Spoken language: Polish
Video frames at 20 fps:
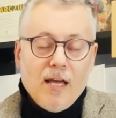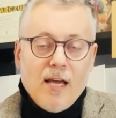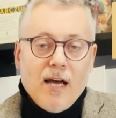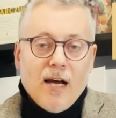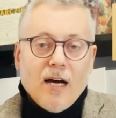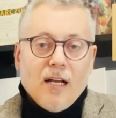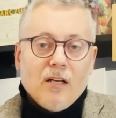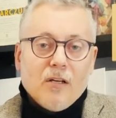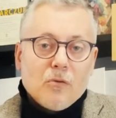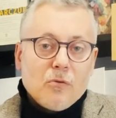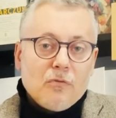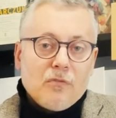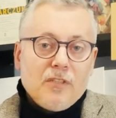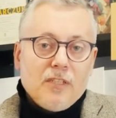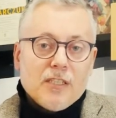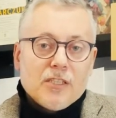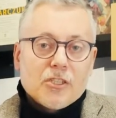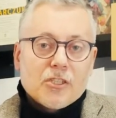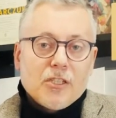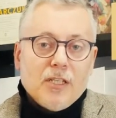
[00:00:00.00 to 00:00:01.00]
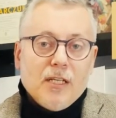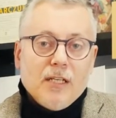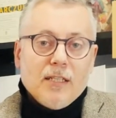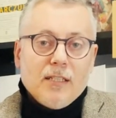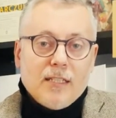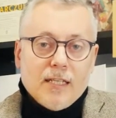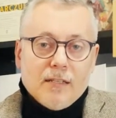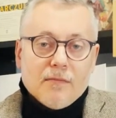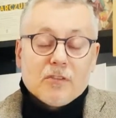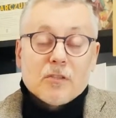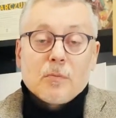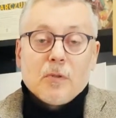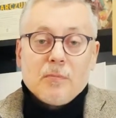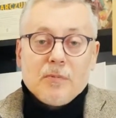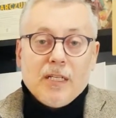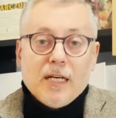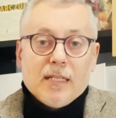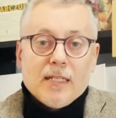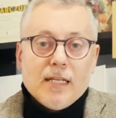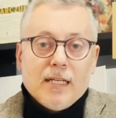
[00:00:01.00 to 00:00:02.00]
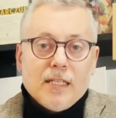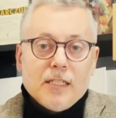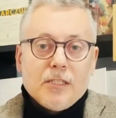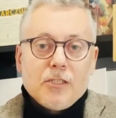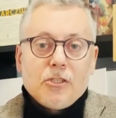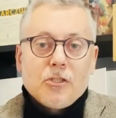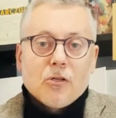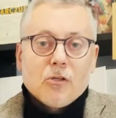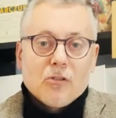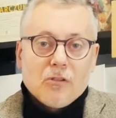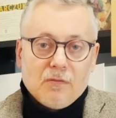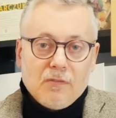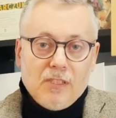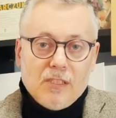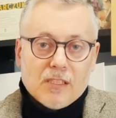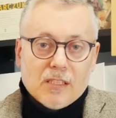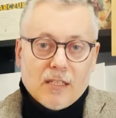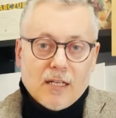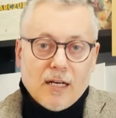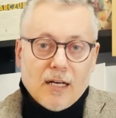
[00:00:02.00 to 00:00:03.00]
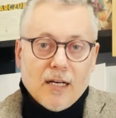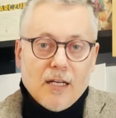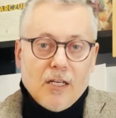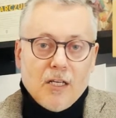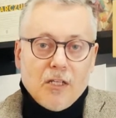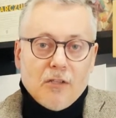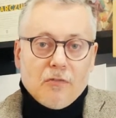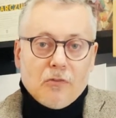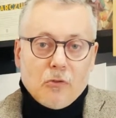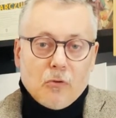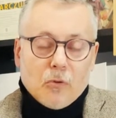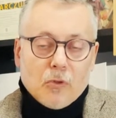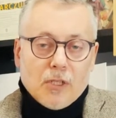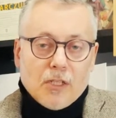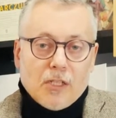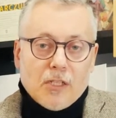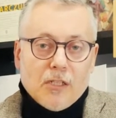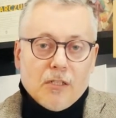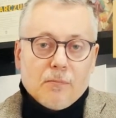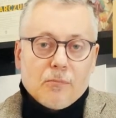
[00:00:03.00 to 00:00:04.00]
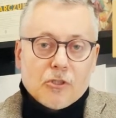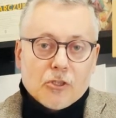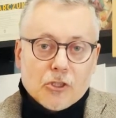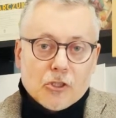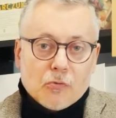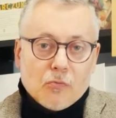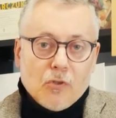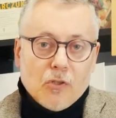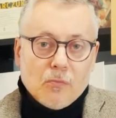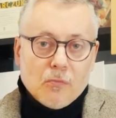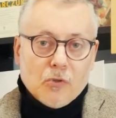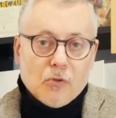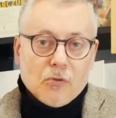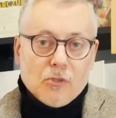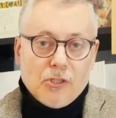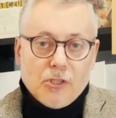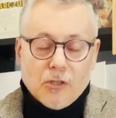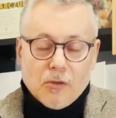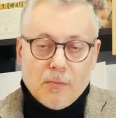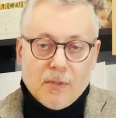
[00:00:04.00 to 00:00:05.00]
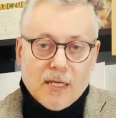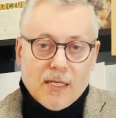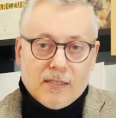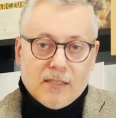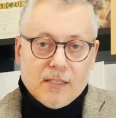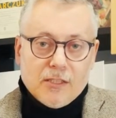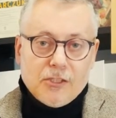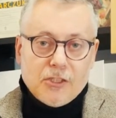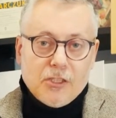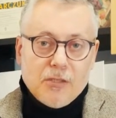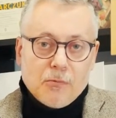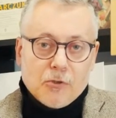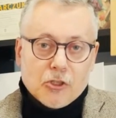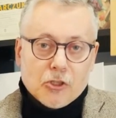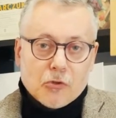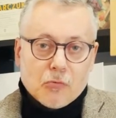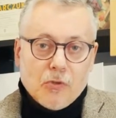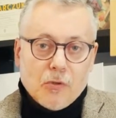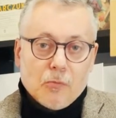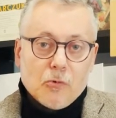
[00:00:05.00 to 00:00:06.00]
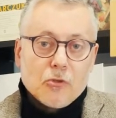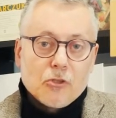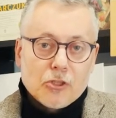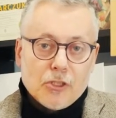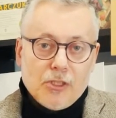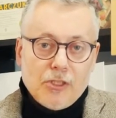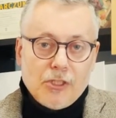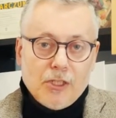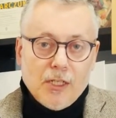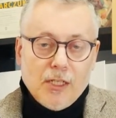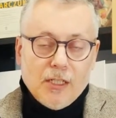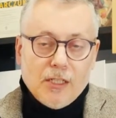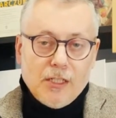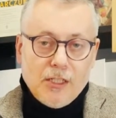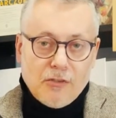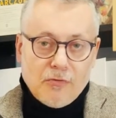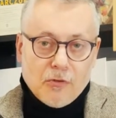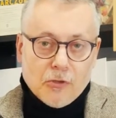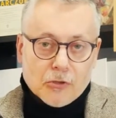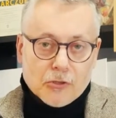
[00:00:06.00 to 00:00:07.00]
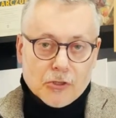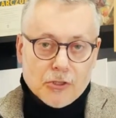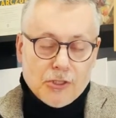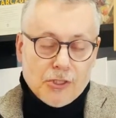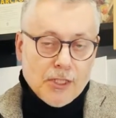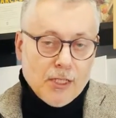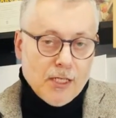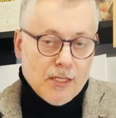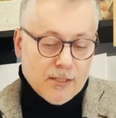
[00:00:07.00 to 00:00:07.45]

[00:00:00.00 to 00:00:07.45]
ale również te wspomniane środowiska, w których przyszło mu się obracać i przyszło mu żyć i tworzyć.